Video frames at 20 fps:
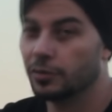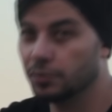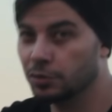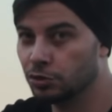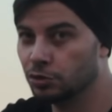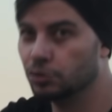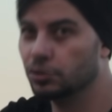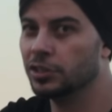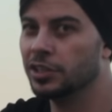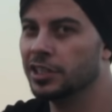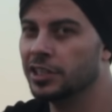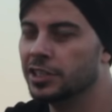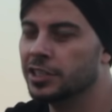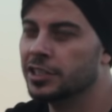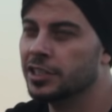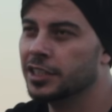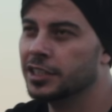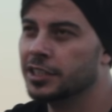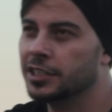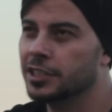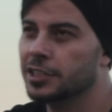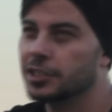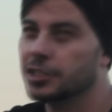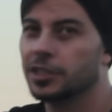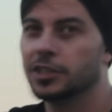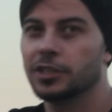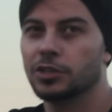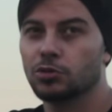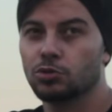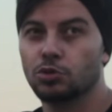Videoyu iyi izlerseniz
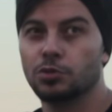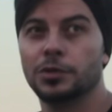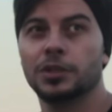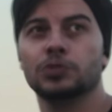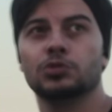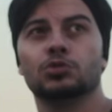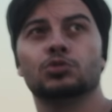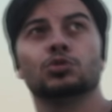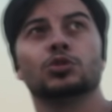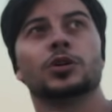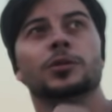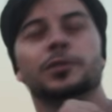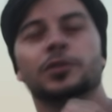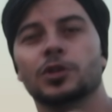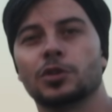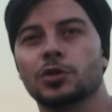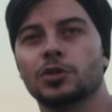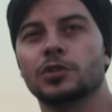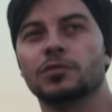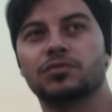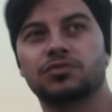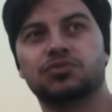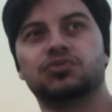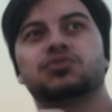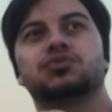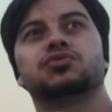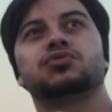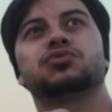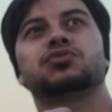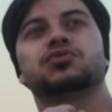duman tütüyor amına koyayım
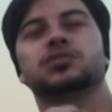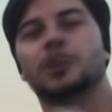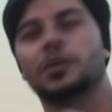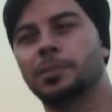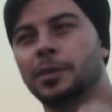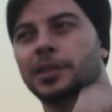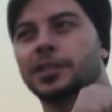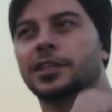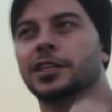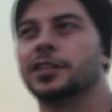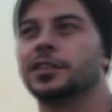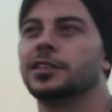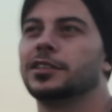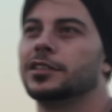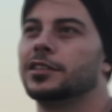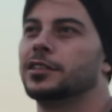Vrrr yaparken.